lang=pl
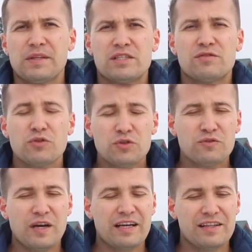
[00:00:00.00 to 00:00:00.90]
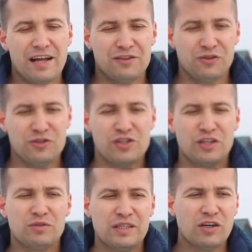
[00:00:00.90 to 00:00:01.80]
zwróć uwagę na to,
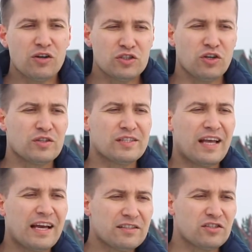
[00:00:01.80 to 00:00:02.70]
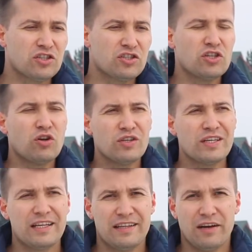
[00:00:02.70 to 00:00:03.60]
że tutaj nie chodzi o sens czy, czy
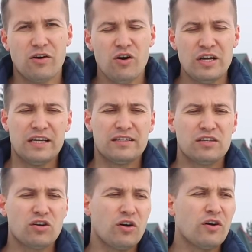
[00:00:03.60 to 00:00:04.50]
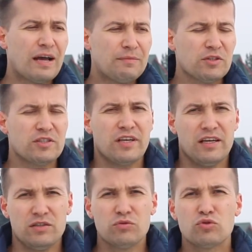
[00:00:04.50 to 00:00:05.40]
logikę tego, tylko o
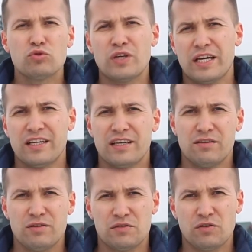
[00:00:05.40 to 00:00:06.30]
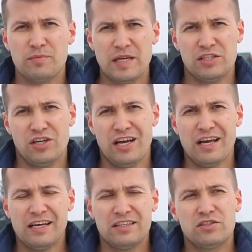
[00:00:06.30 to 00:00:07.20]
emocje i uczucia, jakie generuje w kobiecie.
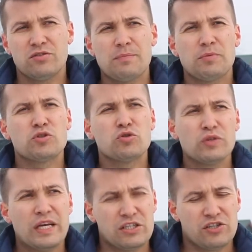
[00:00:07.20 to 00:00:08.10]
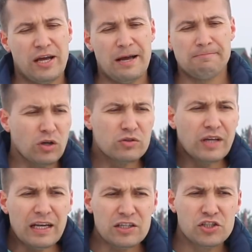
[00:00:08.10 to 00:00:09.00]
Jeśli ona poczuje, że
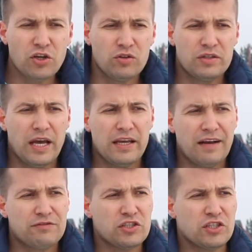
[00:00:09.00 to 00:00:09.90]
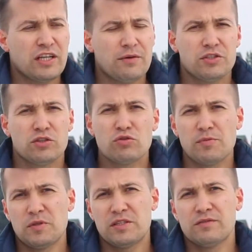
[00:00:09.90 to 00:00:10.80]
oddalasz się od niej, a wcześniej dałeś jej
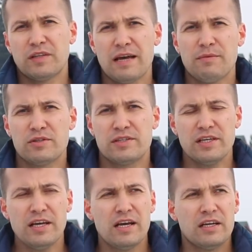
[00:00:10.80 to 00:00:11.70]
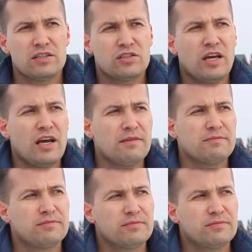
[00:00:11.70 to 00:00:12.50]
dużo pozytywnych emocji, że